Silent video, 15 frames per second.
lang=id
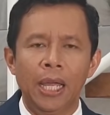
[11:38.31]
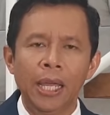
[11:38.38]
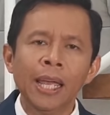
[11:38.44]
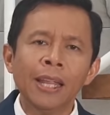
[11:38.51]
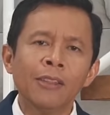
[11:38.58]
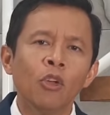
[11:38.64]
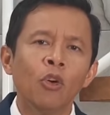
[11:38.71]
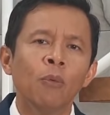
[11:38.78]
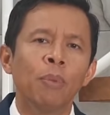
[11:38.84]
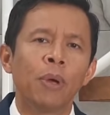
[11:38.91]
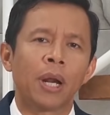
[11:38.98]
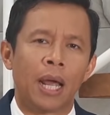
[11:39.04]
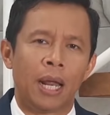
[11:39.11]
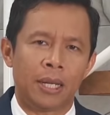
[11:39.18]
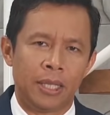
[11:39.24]
itu
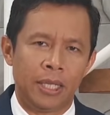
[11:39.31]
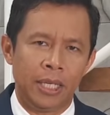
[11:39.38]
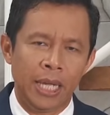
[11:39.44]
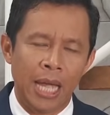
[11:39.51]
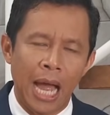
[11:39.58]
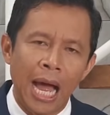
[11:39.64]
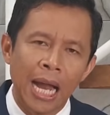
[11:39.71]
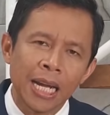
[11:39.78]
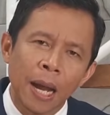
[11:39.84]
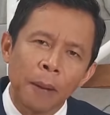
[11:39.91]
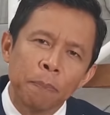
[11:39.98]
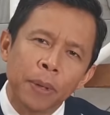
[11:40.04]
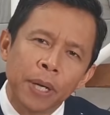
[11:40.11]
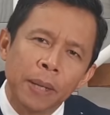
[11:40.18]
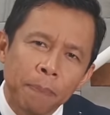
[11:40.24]
berarti
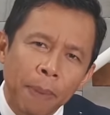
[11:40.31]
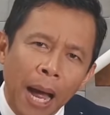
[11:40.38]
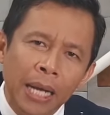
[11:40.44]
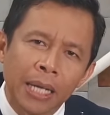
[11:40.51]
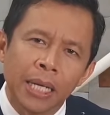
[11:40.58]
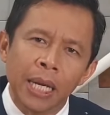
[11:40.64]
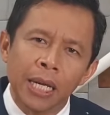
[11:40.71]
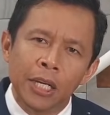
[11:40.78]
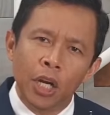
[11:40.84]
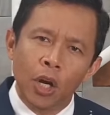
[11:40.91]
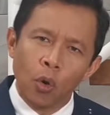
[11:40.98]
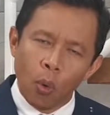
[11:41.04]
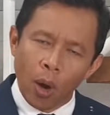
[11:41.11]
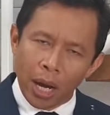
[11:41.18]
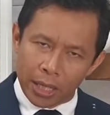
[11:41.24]
ada pribadi
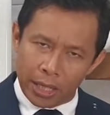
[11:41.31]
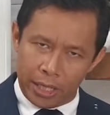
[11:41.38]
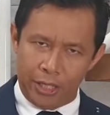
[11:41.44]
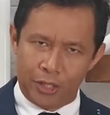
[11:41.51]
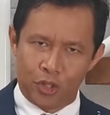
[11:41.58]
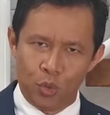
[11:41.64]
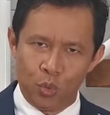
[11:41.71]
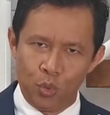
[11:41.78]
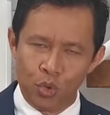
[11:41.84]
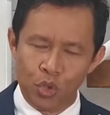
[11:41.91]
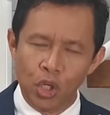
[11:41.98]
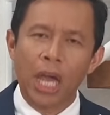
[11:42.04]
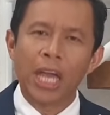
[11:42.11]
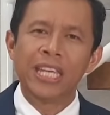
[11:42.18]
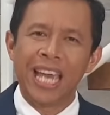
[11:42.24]
di luar
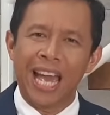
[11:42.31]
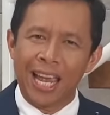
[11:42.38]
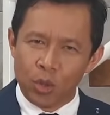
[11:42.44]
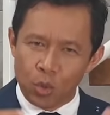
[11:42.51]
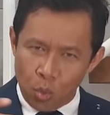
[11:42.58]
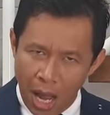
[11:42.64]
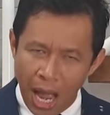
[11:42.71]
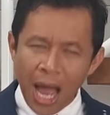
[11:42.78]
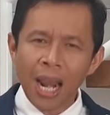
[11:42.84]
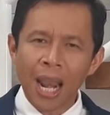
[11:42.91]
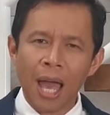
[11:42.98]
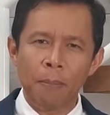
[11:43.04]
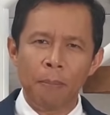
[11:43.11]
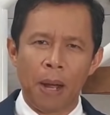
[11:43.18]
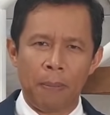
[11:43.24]
Kristus, yaitu
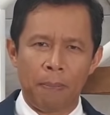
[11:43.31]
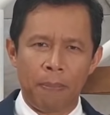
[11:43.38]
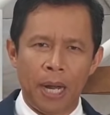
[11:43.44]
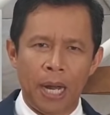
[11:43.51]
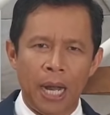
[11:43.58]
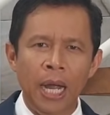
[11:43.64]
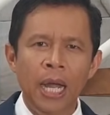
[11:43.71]
Allah Bapa